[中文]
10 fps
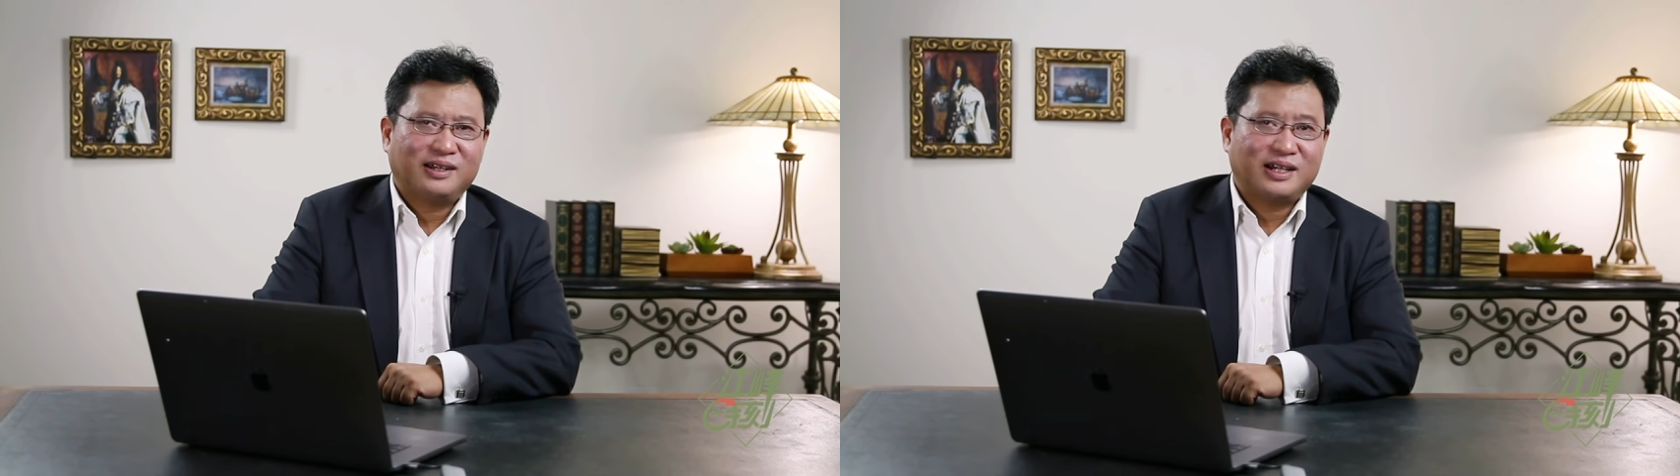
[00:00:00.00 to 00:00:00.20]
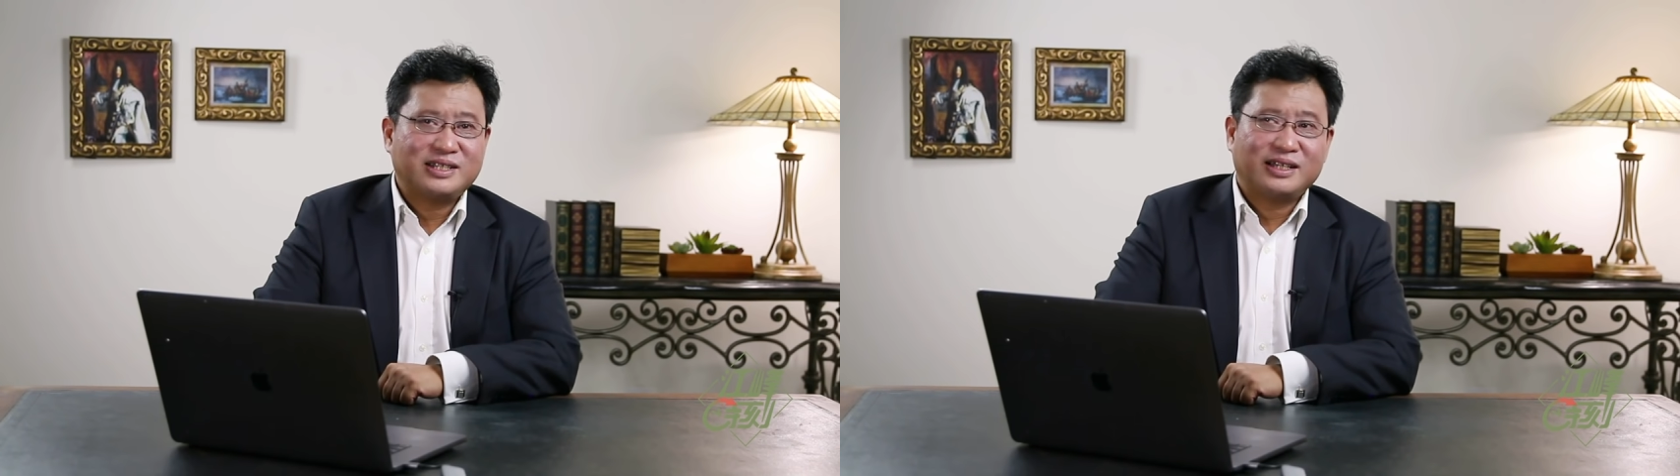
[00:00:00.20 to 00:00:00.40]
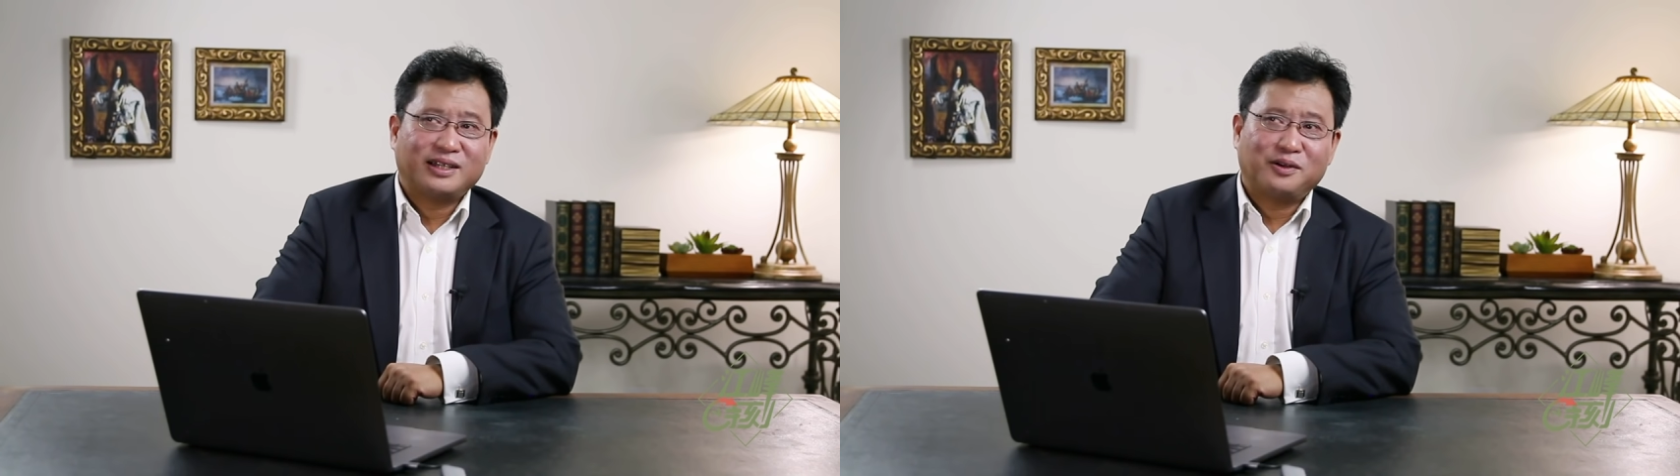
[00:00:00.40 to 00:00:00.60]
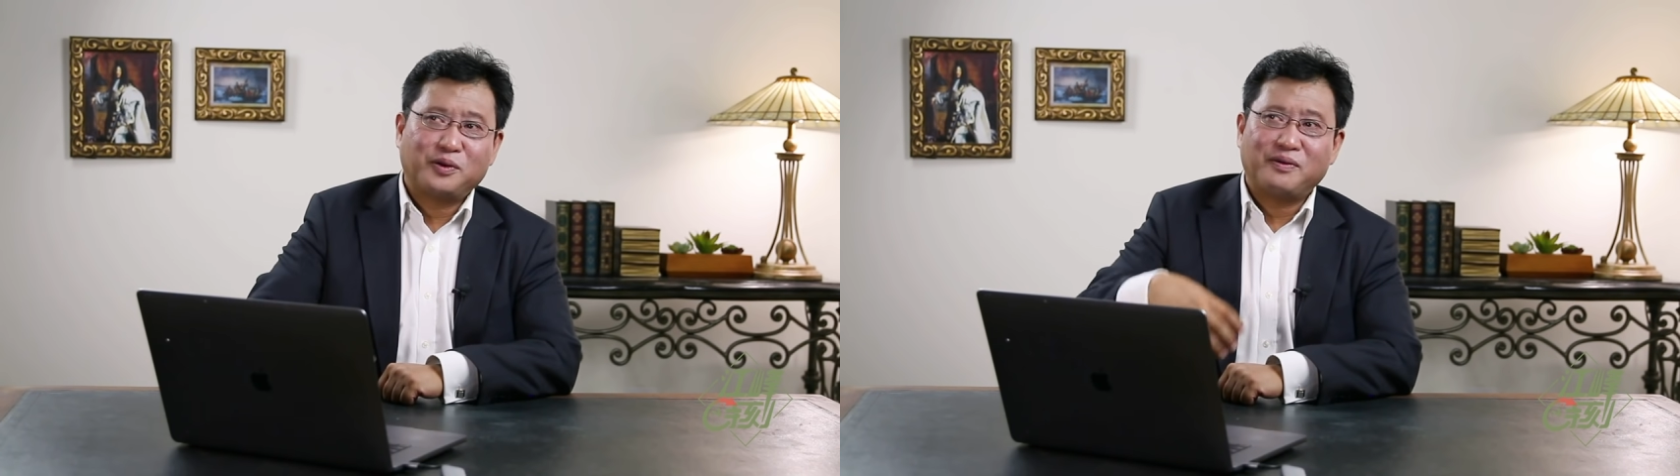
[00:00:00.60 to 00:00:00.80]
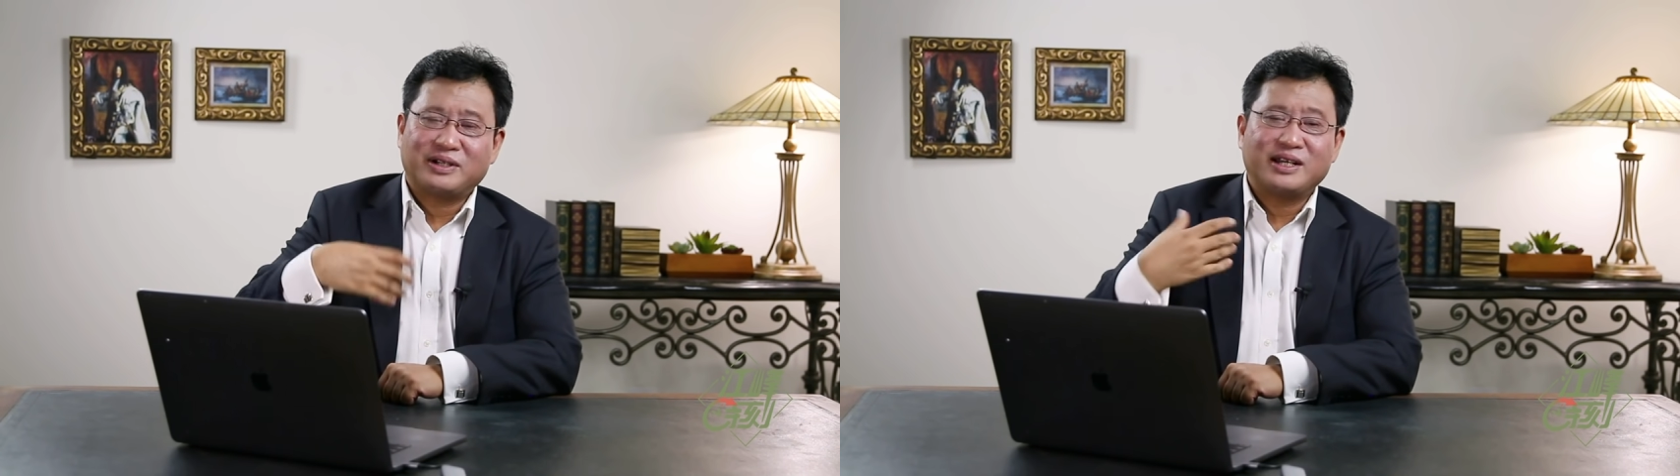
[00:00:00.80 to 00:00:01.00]
而且呢，
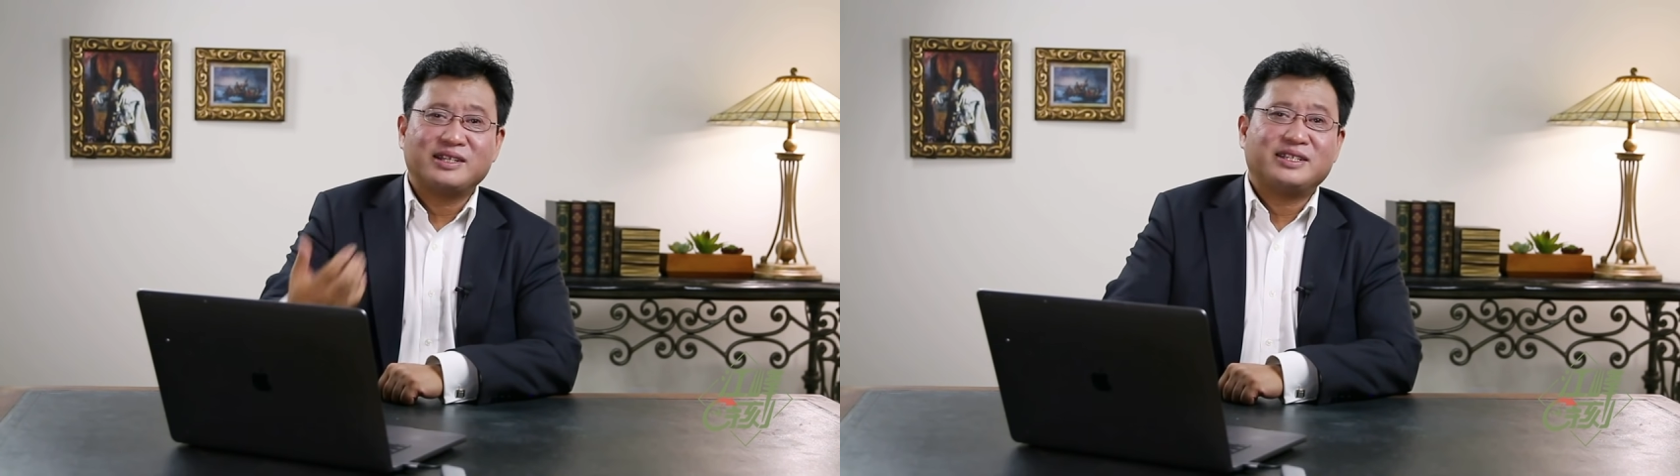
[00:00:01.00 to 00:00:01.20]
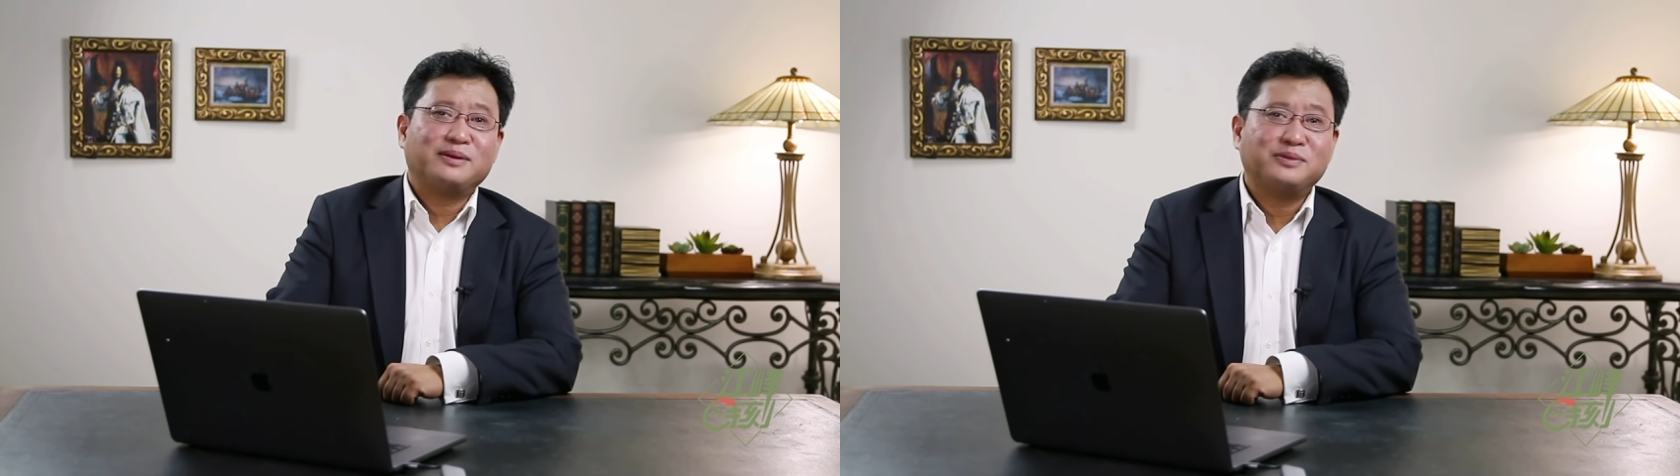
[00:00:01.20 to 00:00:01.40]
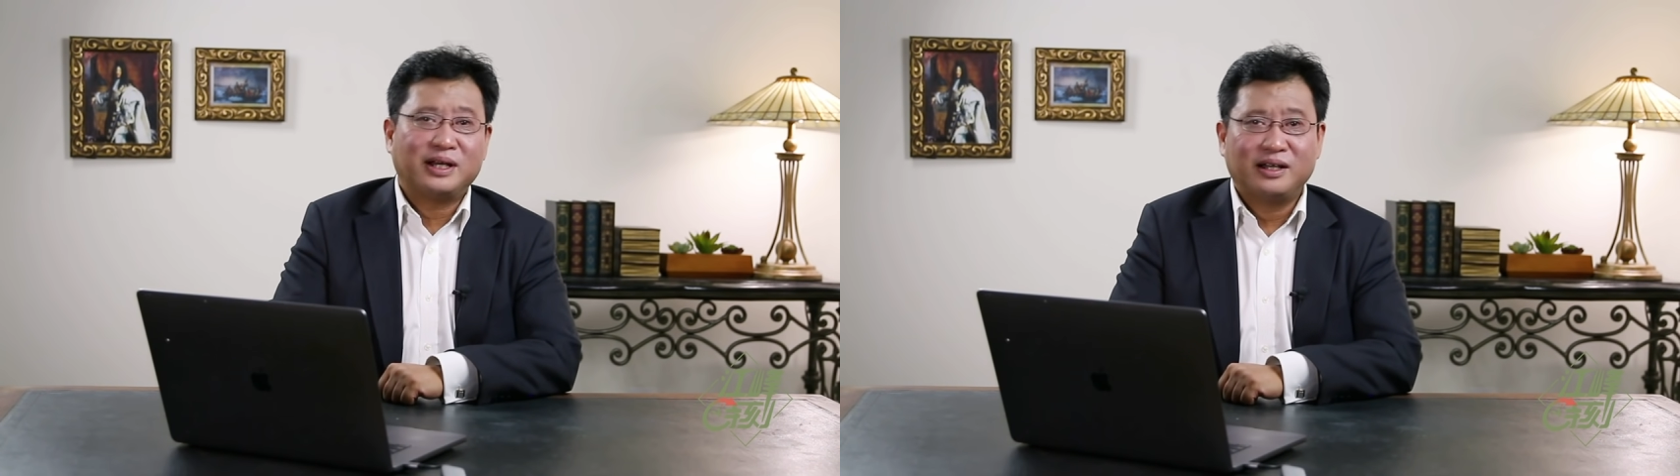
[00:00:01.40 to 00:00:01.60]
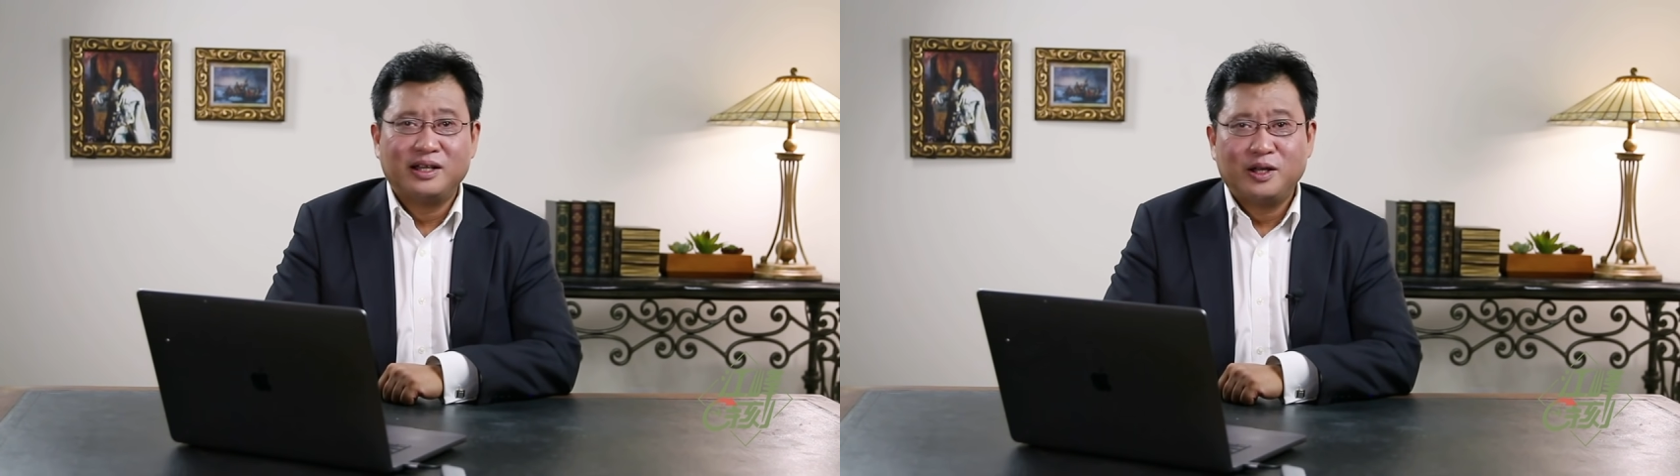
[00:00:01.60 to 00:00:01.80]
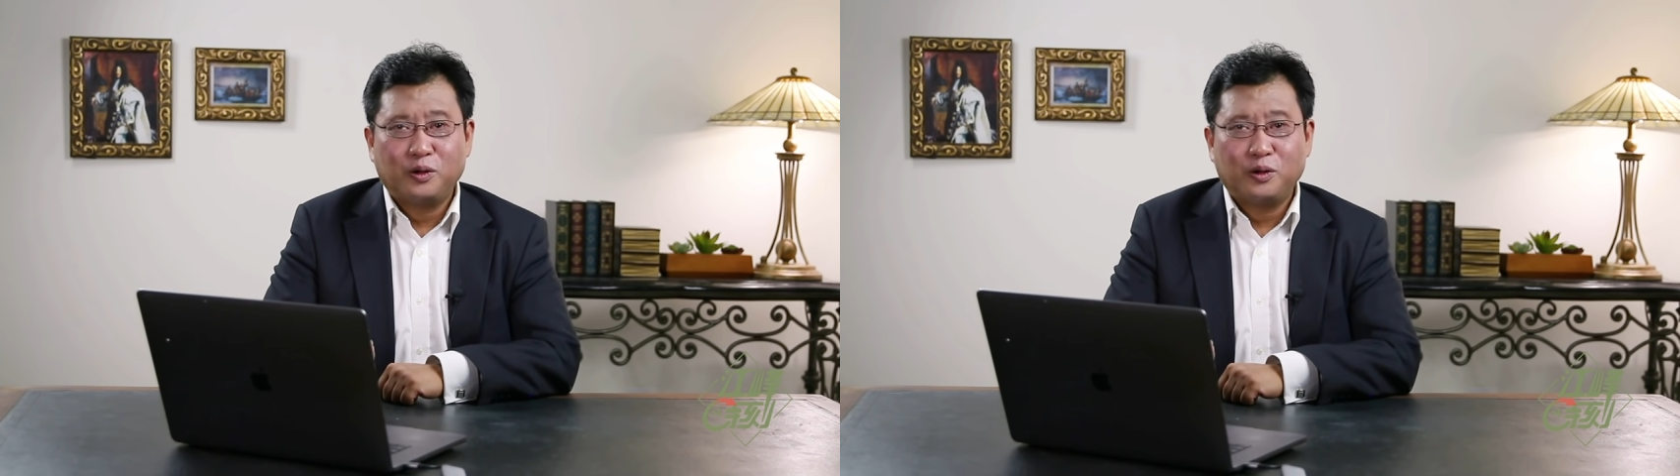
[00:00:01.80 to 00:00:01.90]
会员网站的节目呢，